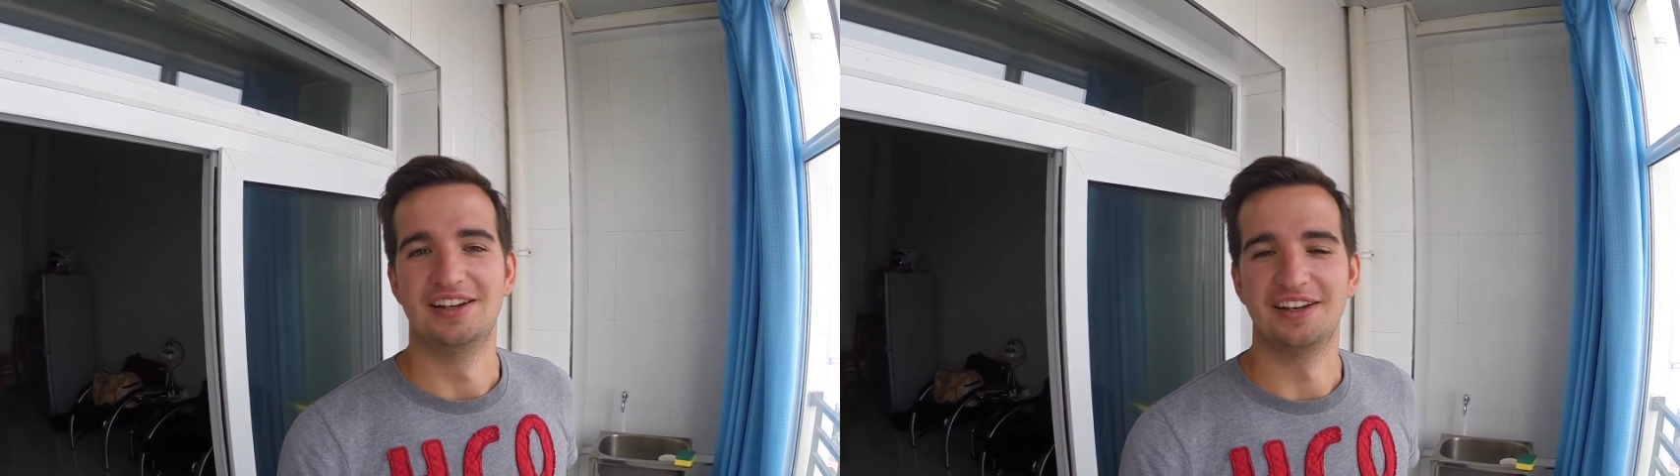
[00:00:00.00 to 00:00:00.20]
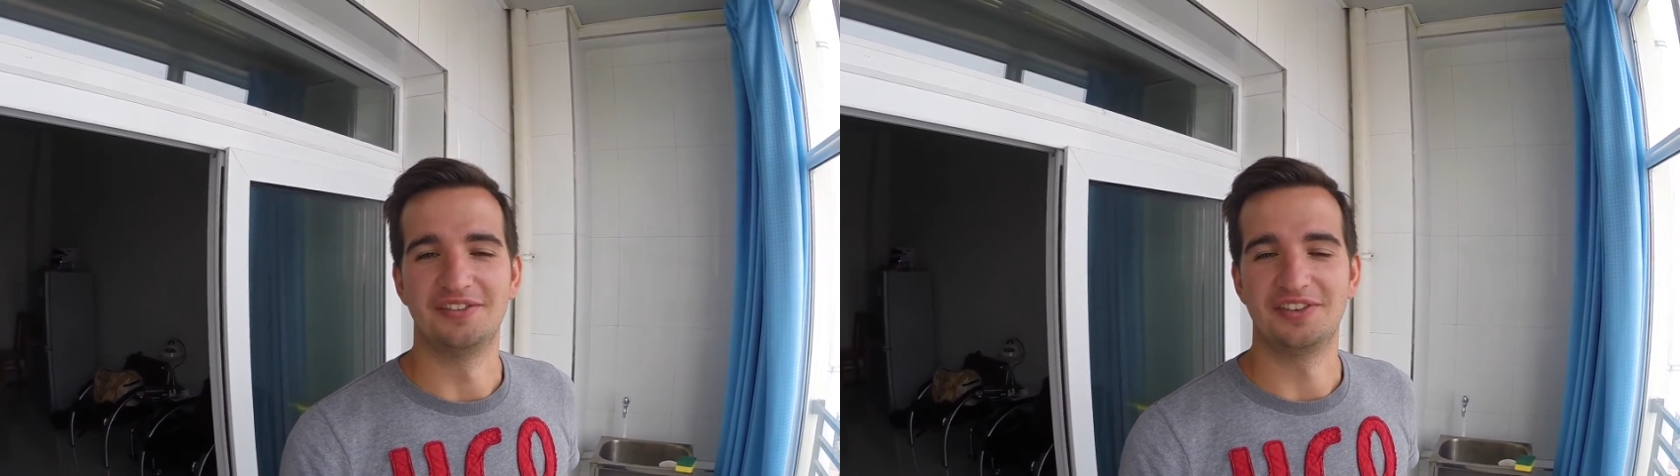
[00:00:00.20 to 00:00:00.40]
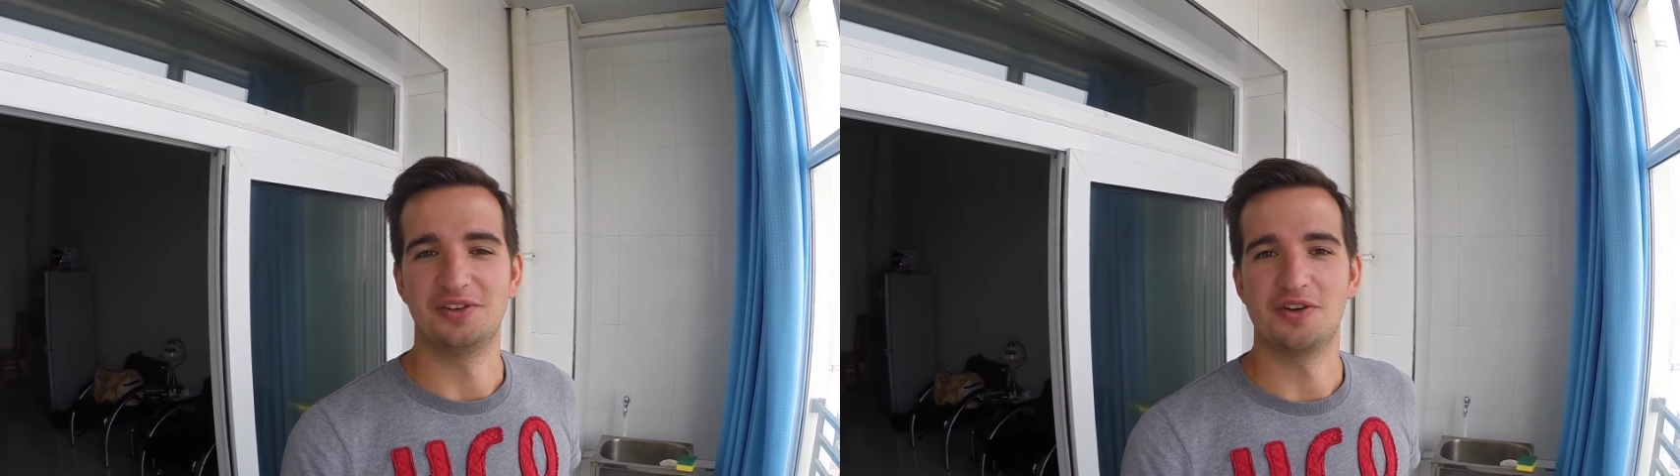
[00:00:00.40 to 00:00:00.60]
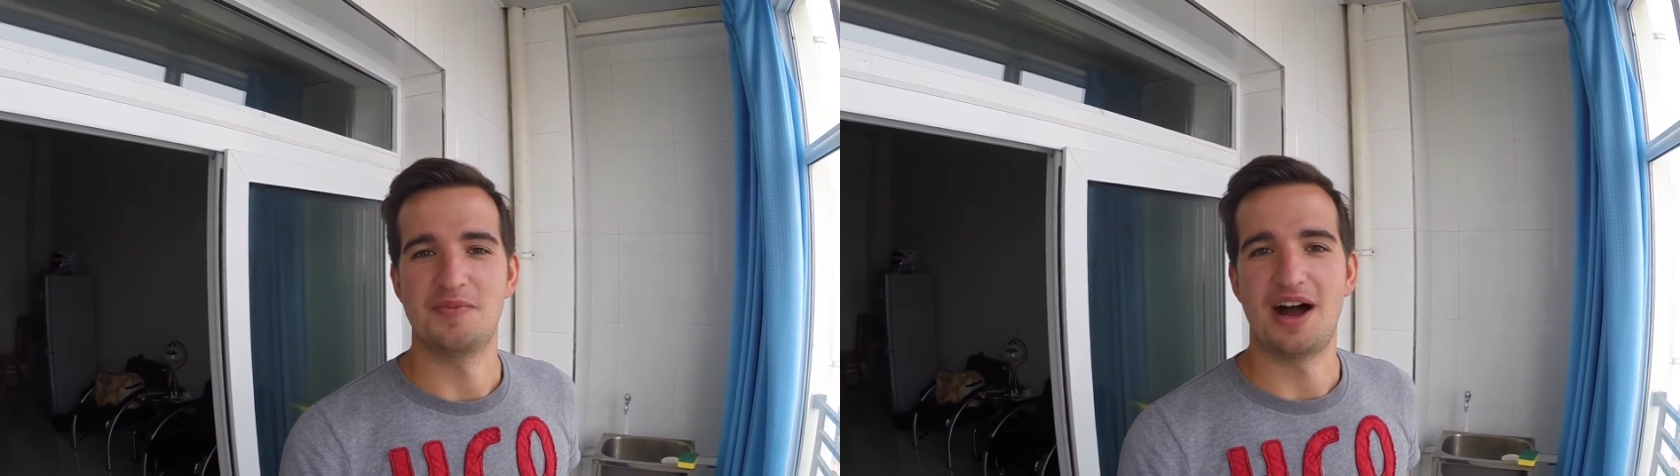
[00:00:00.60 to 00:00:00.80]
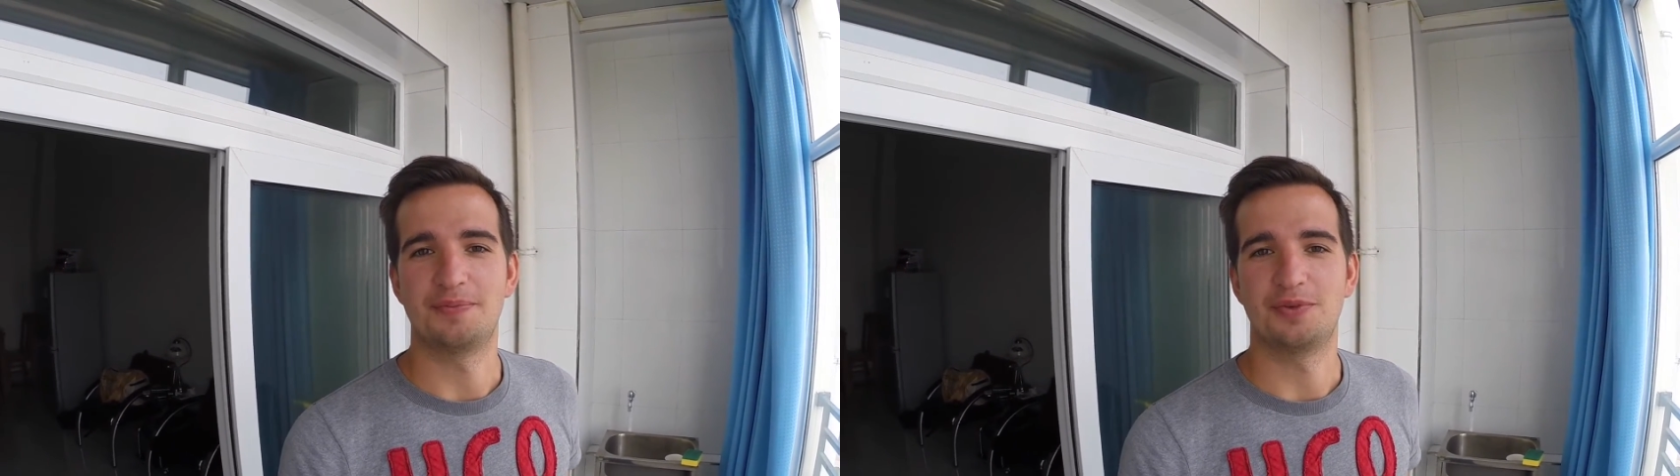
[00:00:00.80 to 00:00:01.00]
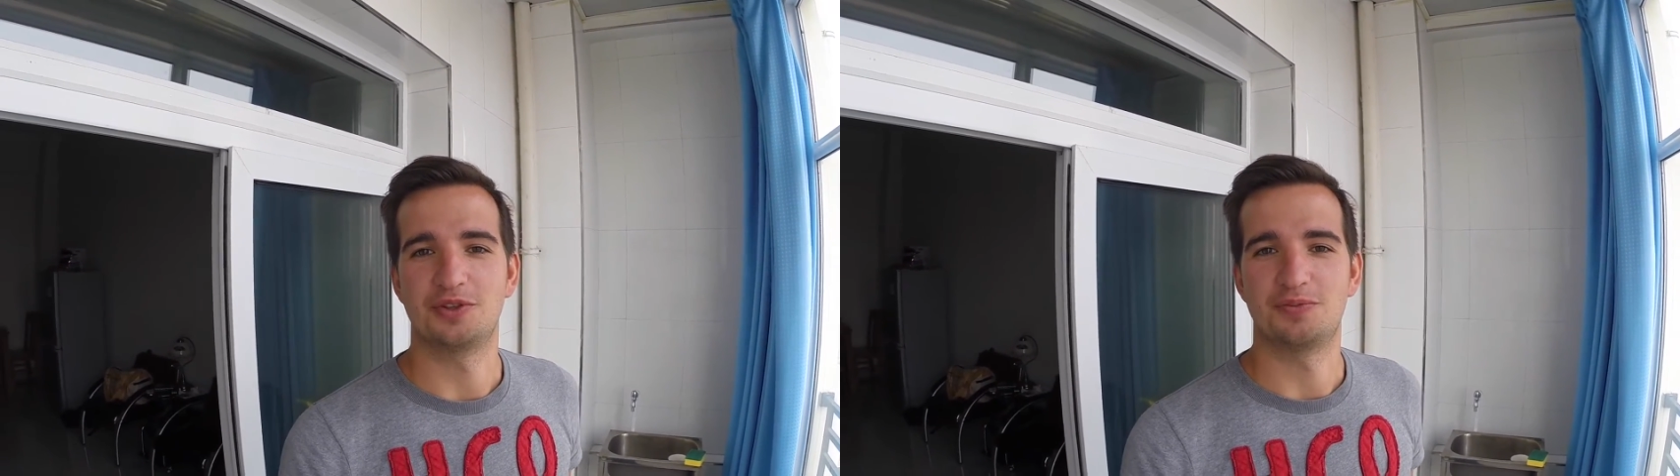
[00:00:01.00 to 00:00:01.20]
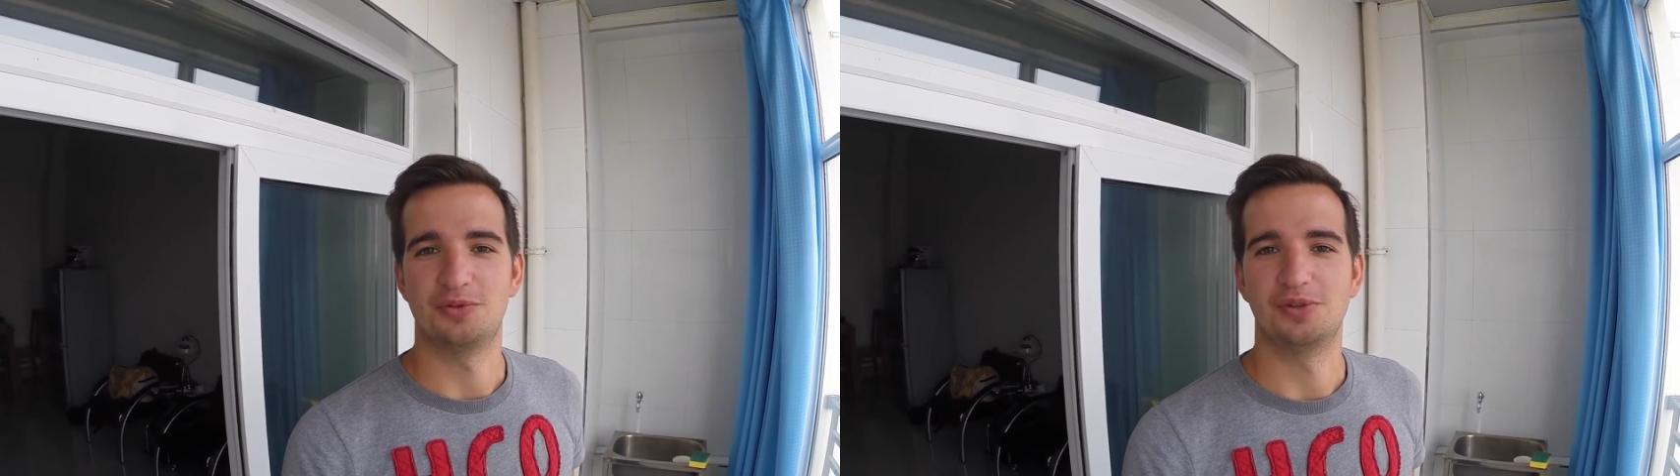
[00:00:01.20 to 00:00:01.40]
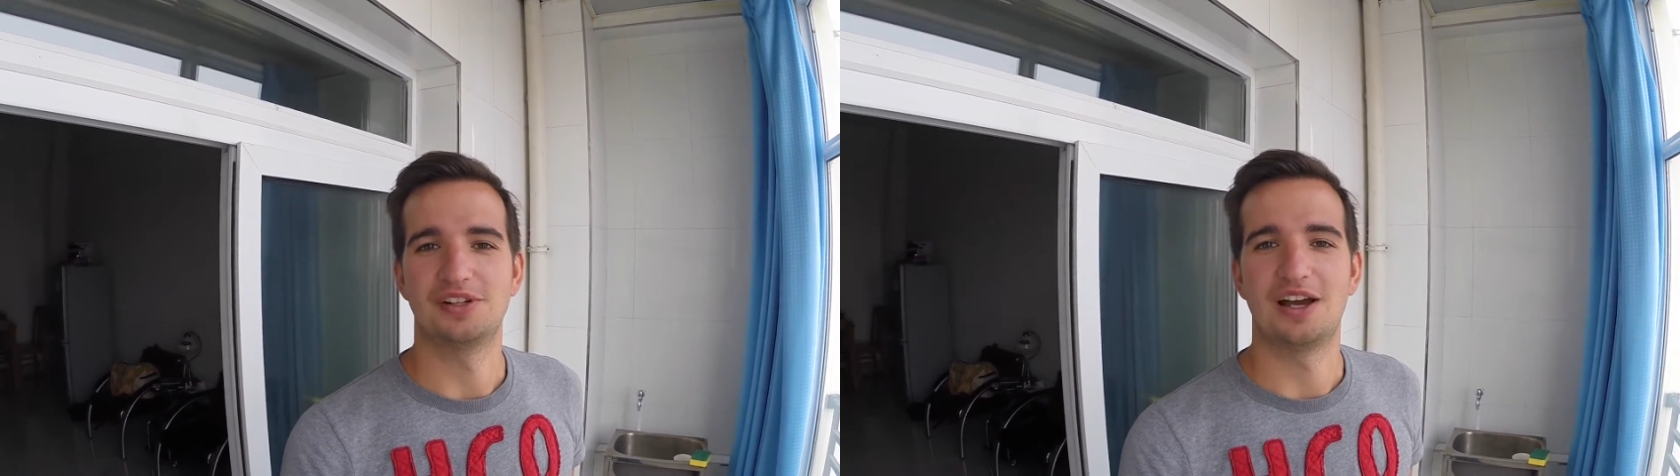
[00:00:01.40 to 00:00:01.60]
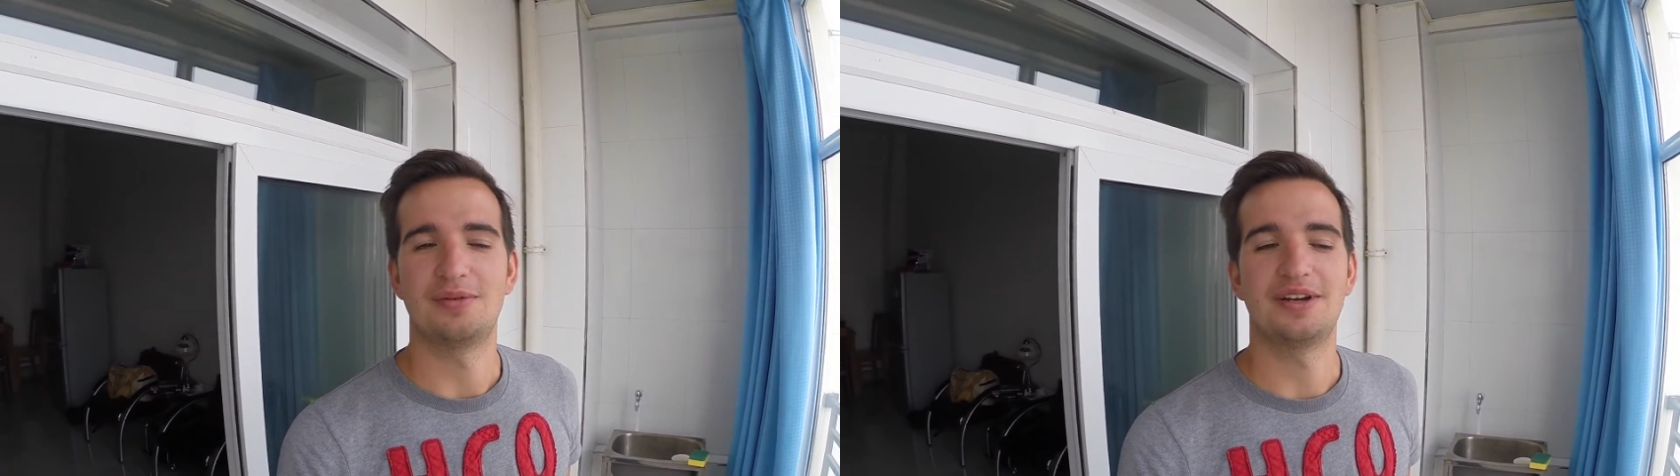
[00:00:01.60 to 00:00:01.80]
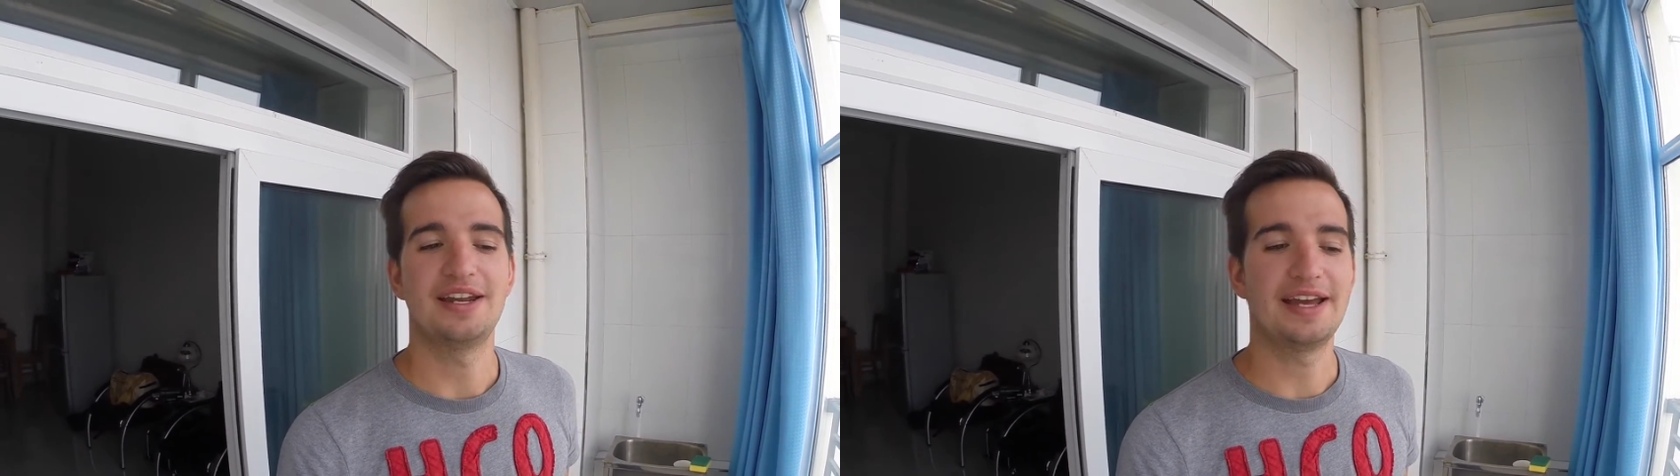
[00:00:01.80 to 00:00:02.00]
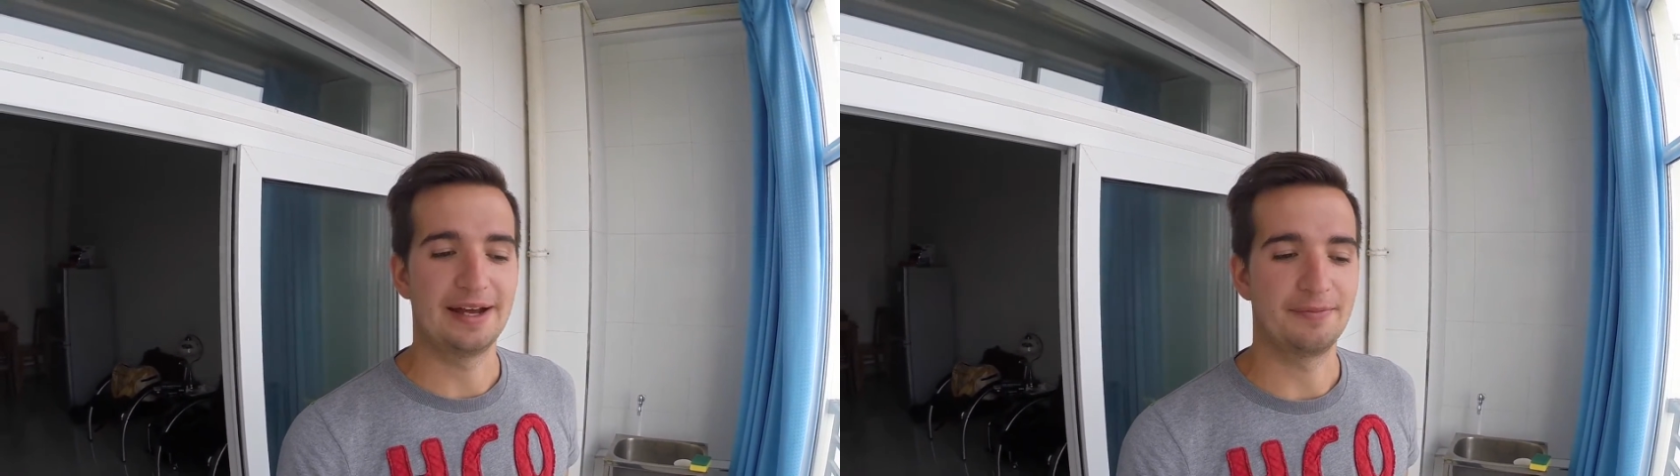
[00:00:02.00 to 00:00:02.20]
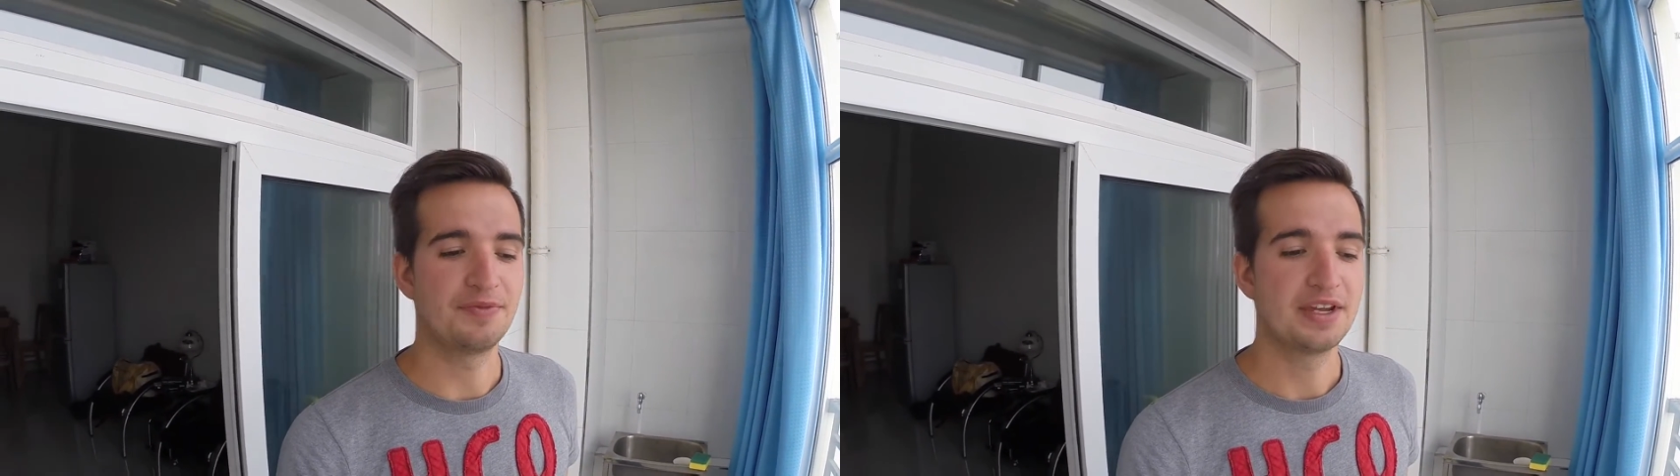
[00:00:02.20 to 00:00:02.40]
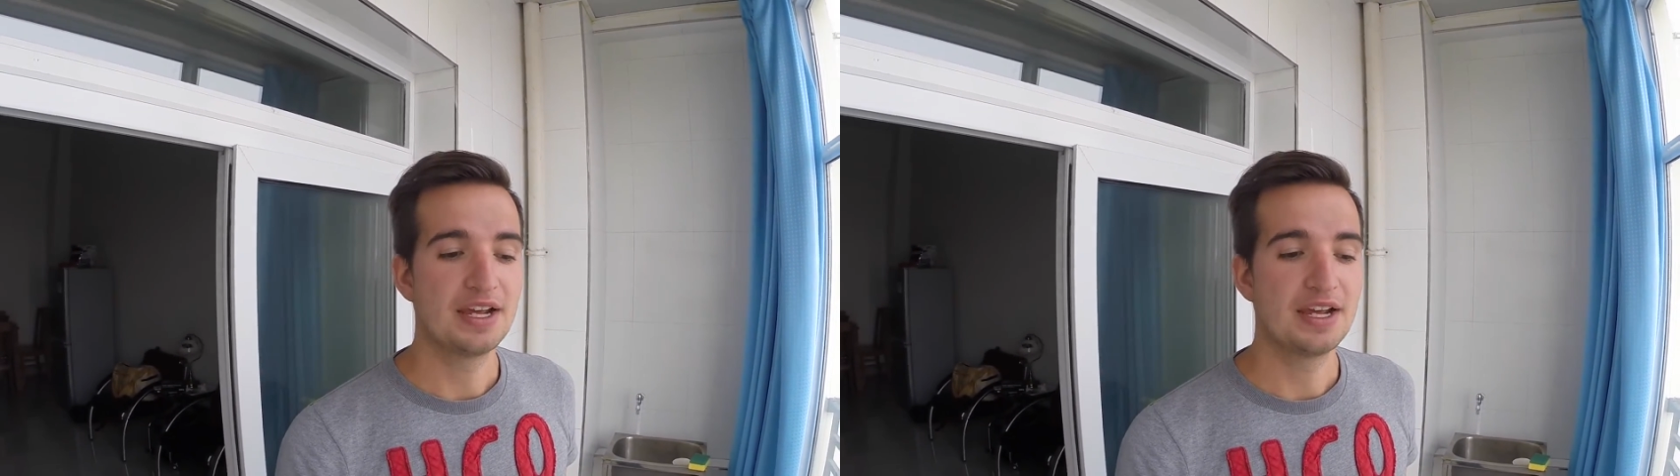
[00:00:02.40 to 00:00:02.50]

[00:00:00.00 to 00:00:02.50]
irgendwie nochmal abgespült, aber naja.